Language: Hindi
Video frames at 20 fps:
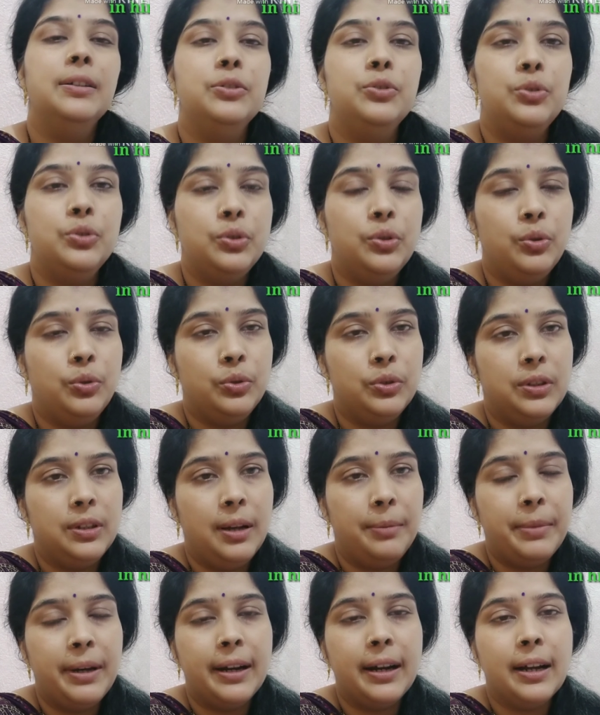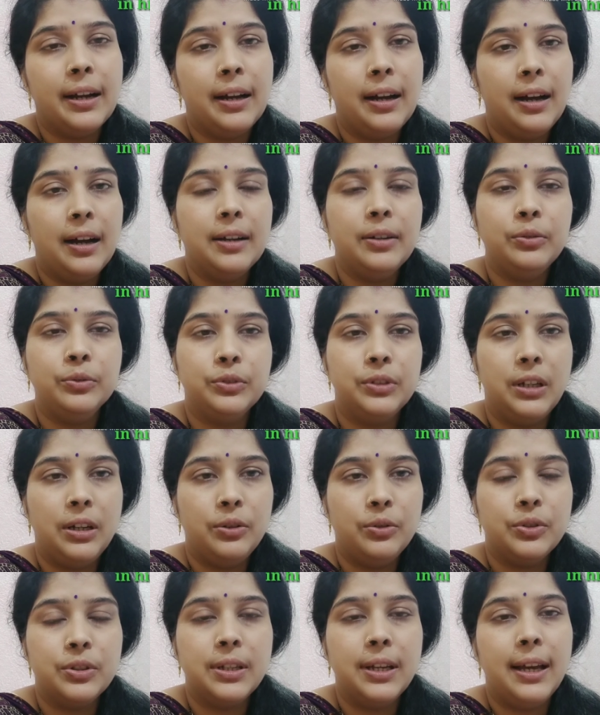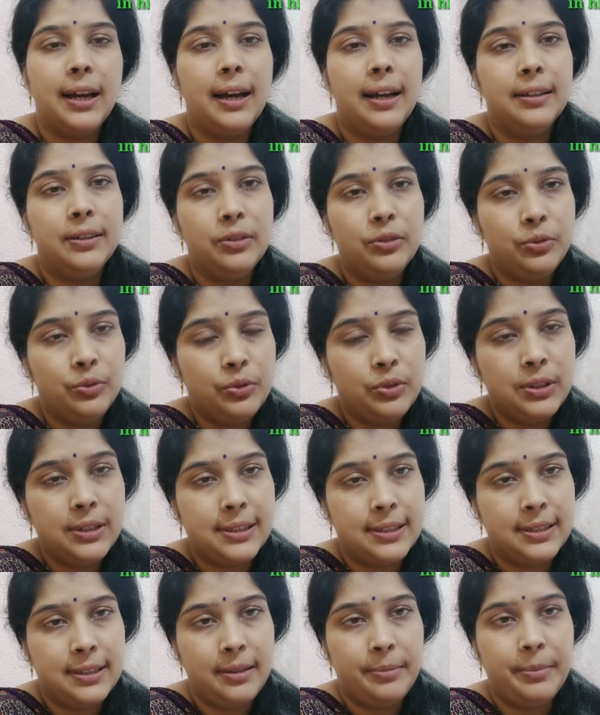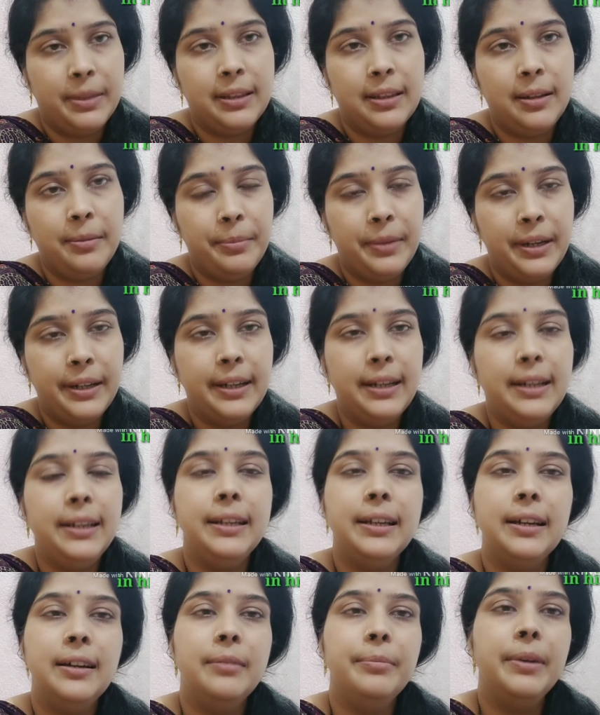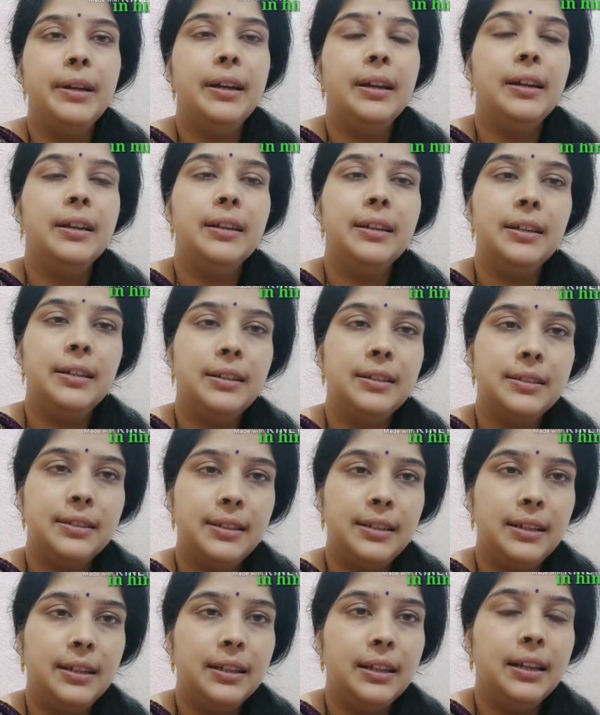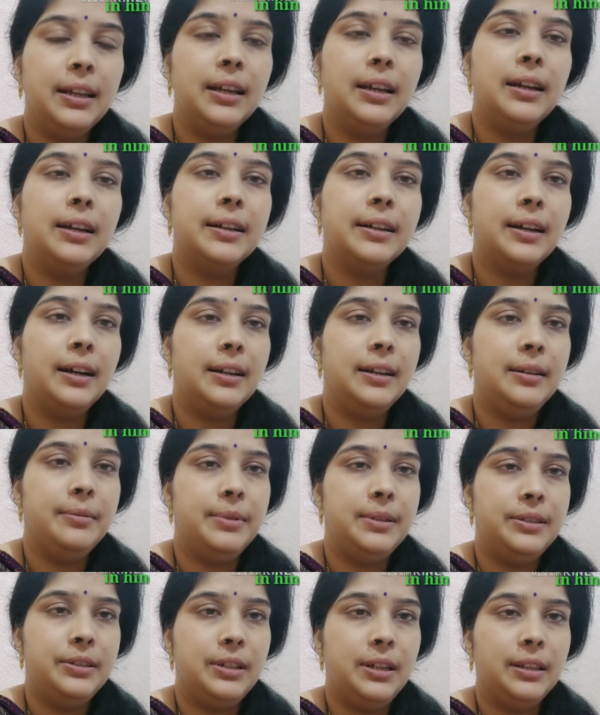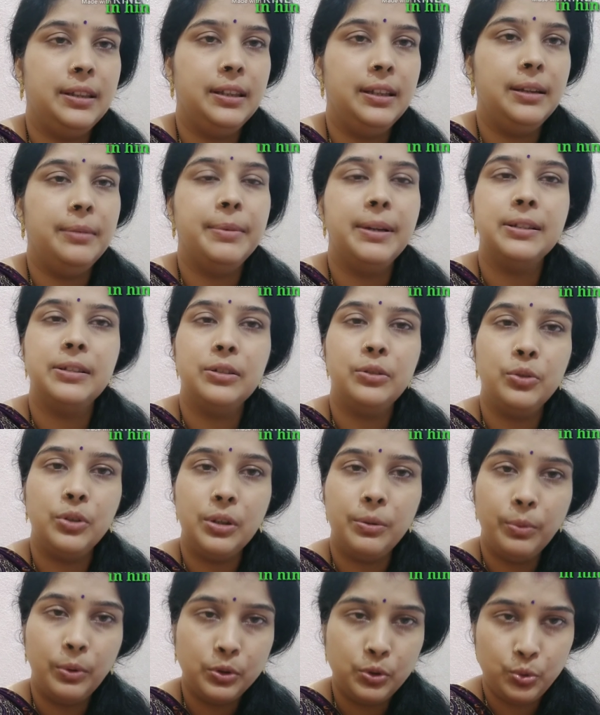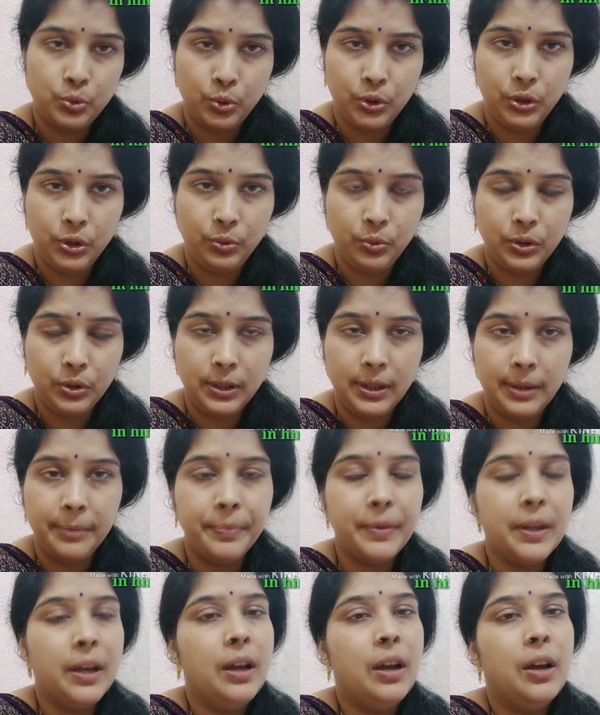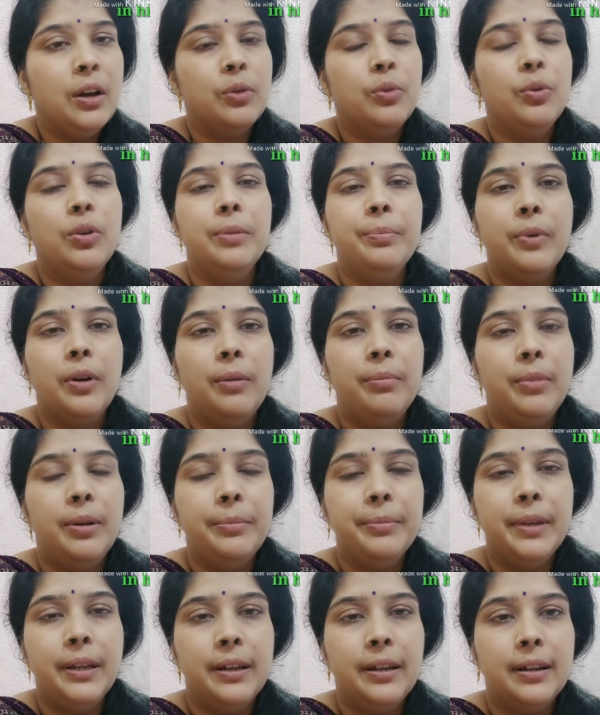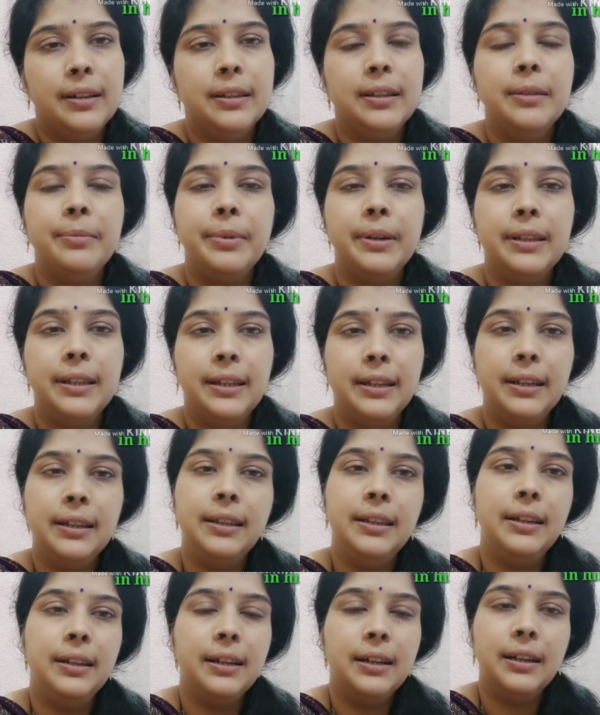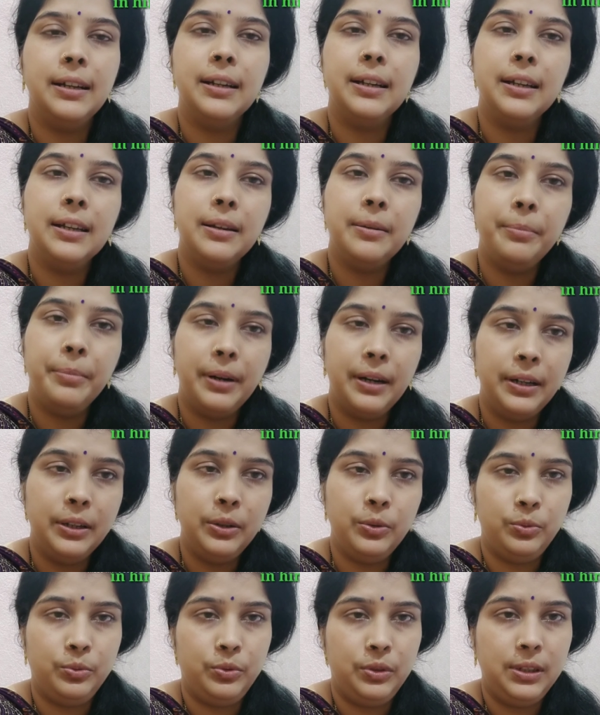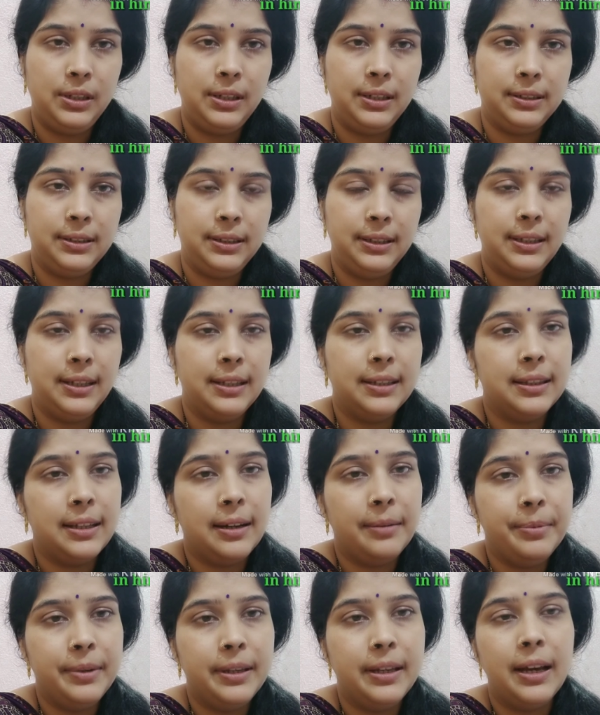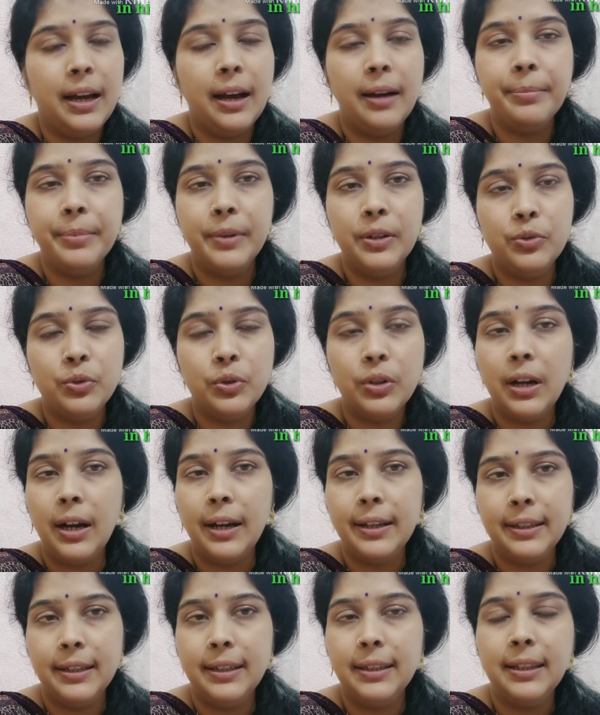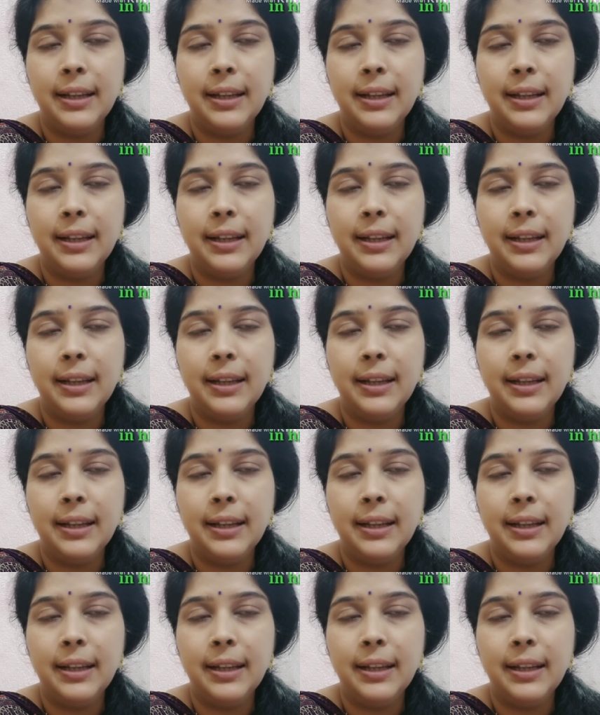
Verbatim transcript: जो हमारा कान होता है उसके अंदरूनी हिस्से मतलब मिडिल ईयर में ये इस तरह की गठाने बन जाती हैं वैसे तो ये बहुत छोटी होती हैं कोई प्रॉब्लम नहीं करती है पर धीरे धीरे करके ये बड़ी होने लगती हैं तब ये आपकी जो कान की